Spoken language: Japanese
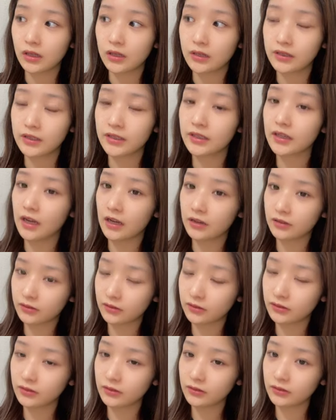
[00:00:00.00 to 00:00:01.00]
資
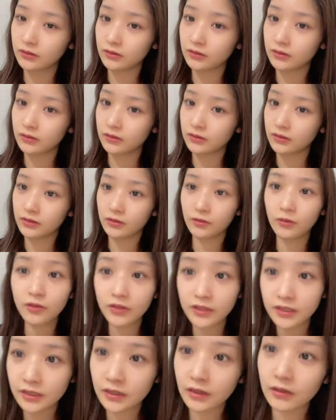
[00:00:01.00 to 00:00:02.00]
格すご
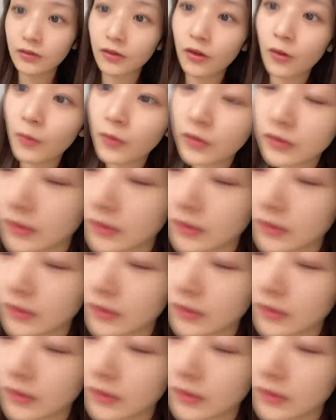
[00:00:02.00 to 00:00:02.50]
い資格を持っ